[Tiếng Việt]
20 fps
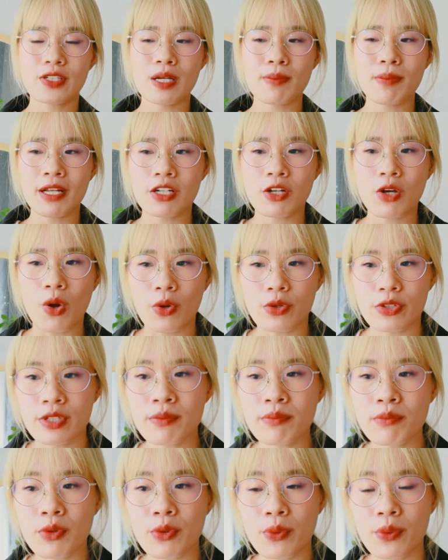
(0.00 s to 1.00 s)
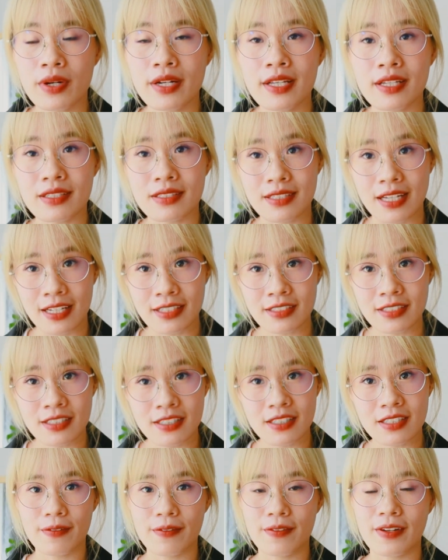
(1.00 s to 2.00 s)
cho các bạn có những mối quan hệ giá
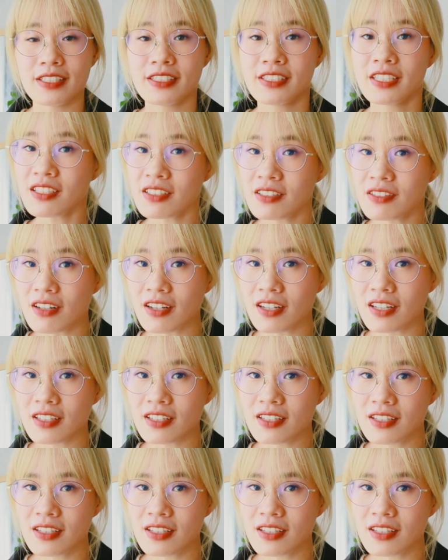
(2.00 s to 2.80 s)
trị và chất lượng ấy,